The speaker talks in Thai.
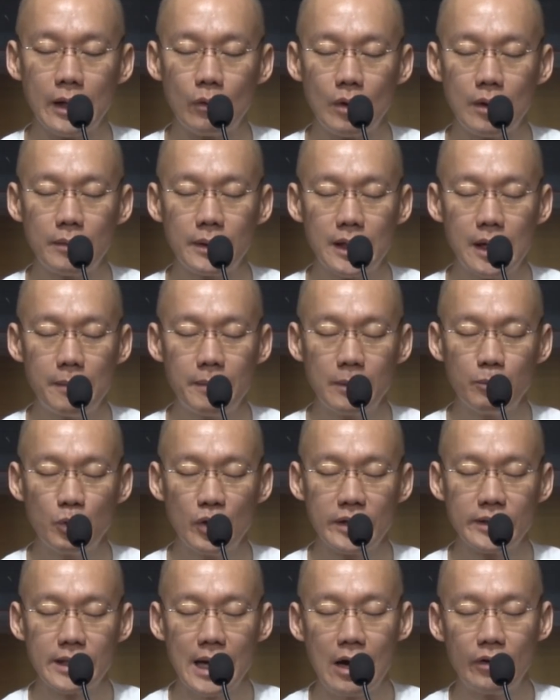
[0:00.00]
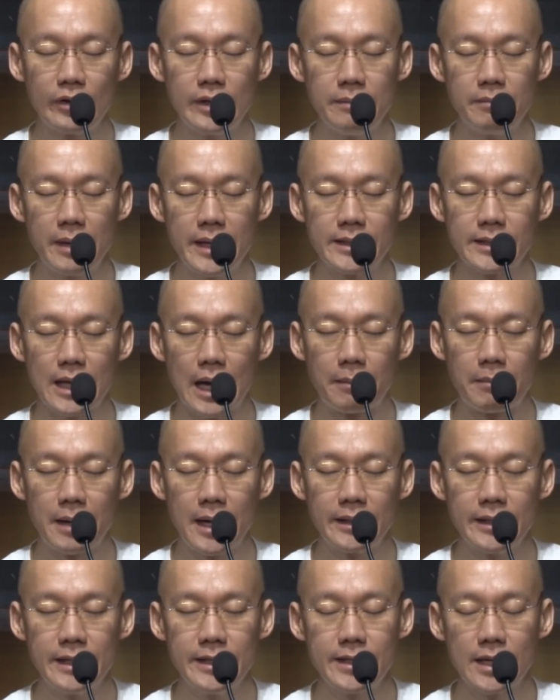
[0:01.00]
แต่ว่าถ้าพระพุทธเจ้าที่ไม่สา
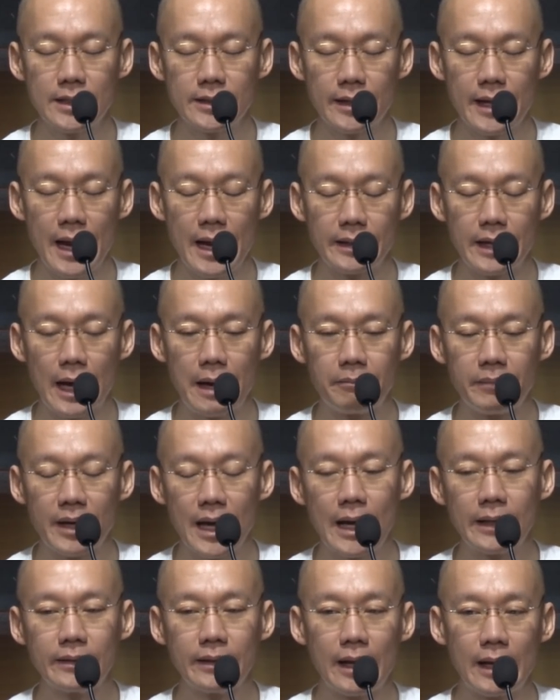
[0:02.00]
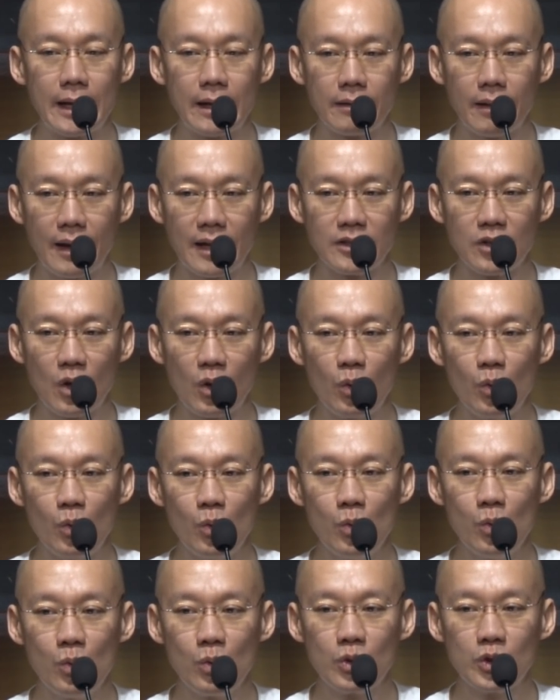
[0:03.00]
มารถที่จะแสดงธรรมได้ แต่ตรัส
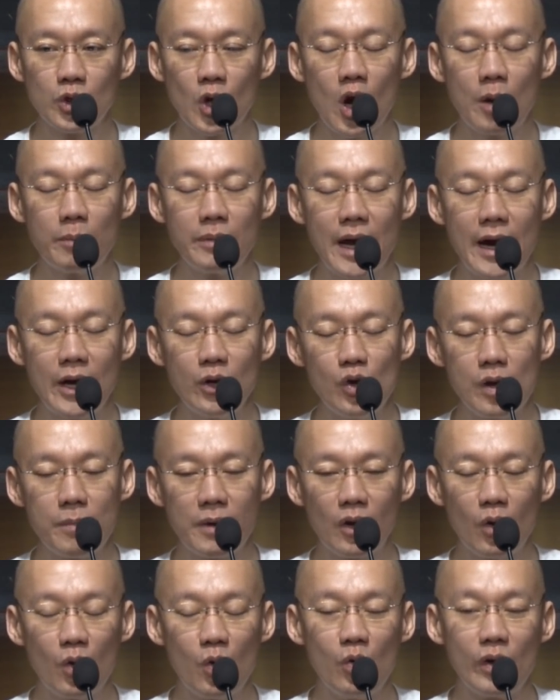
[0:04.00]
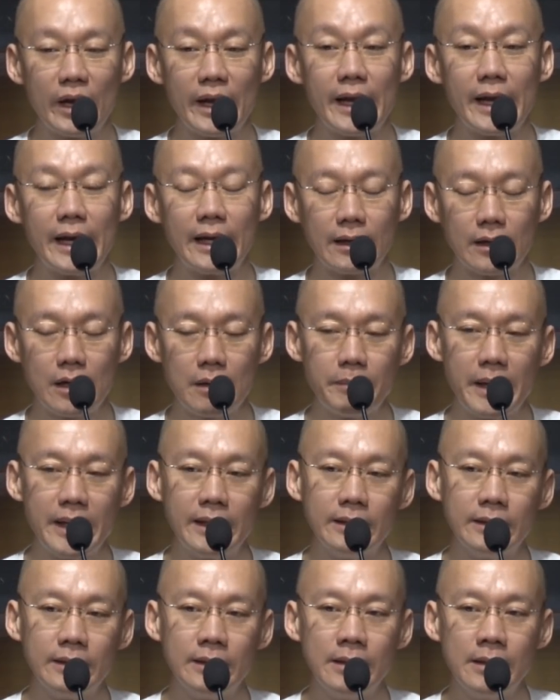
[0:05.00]
รู้ชอบได้ด้วยพระองค์เองก็
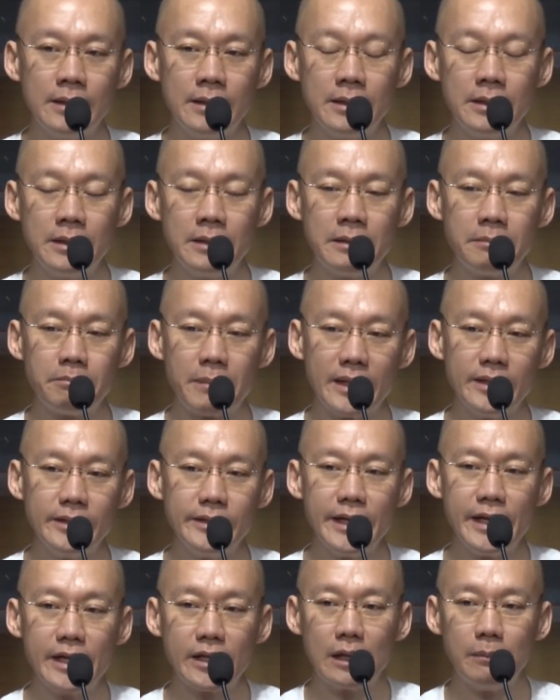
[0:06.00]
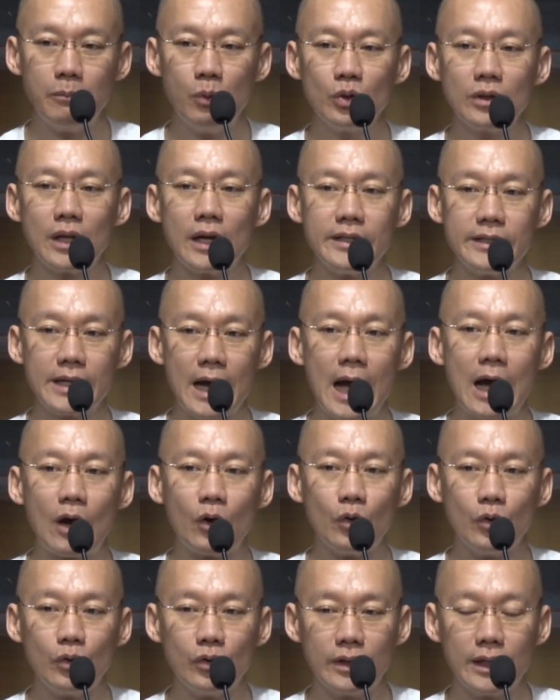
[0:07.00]
เป็นปัจเจกพุทธเจ้า
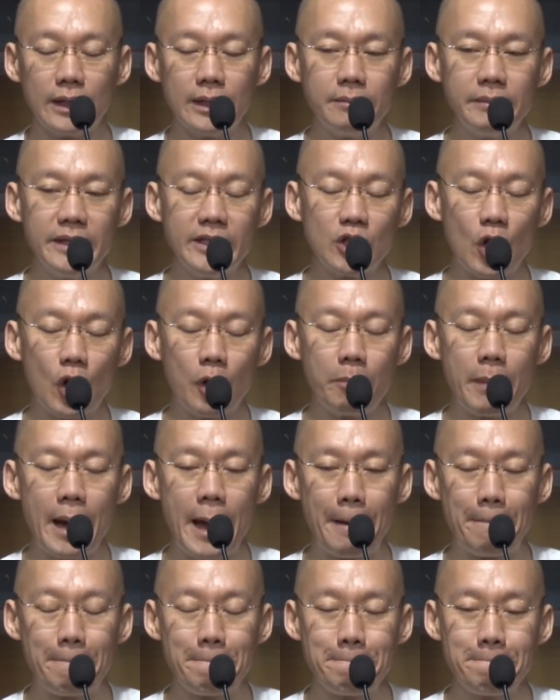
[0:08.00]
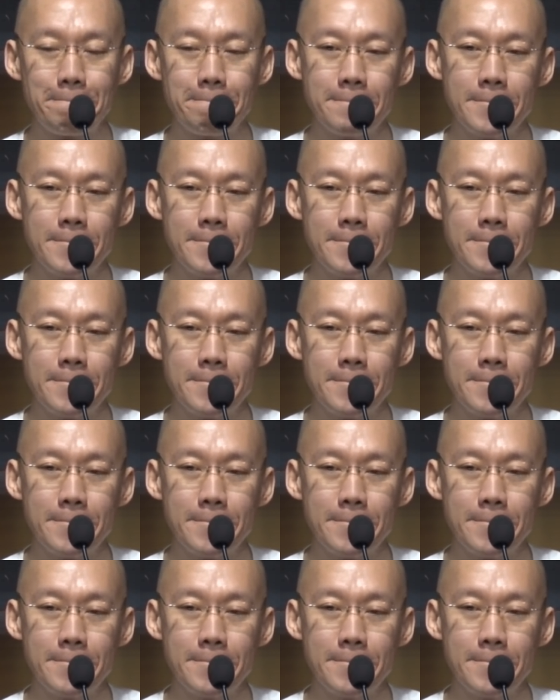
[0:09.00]
นะ มีสองแบบ